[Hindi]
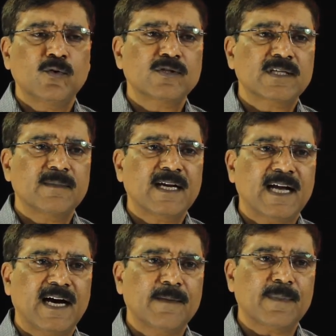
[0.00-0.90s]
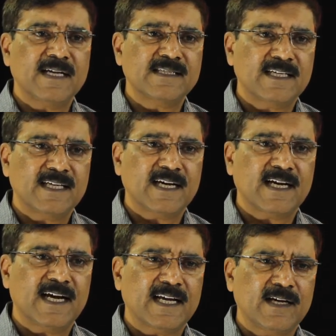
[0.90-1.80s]
उस समय खान पान से या
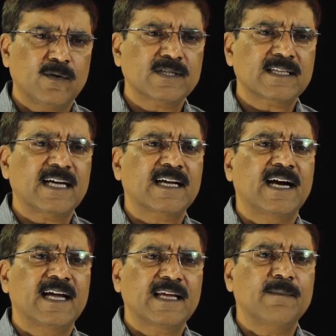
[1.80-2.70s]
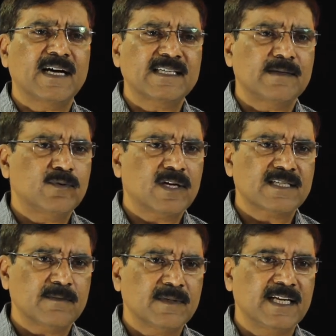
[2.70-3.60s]
गाय के हो सकता है गाय के मांस से भी उनका
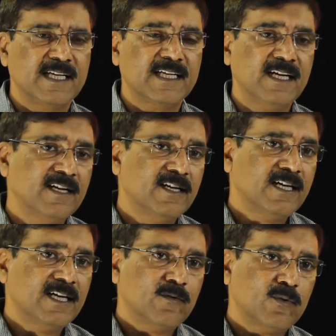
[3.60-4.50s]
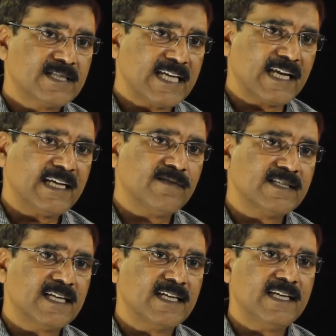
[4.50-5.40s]
संबंध नहीं था वो साक्य
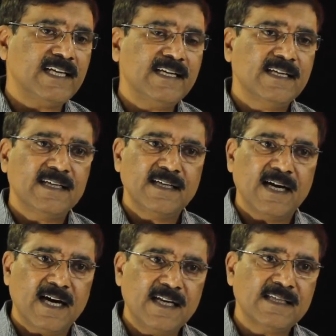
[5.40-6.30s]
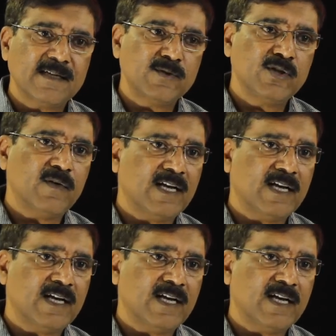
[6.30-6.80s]
वंश के थे हरी सब्जियों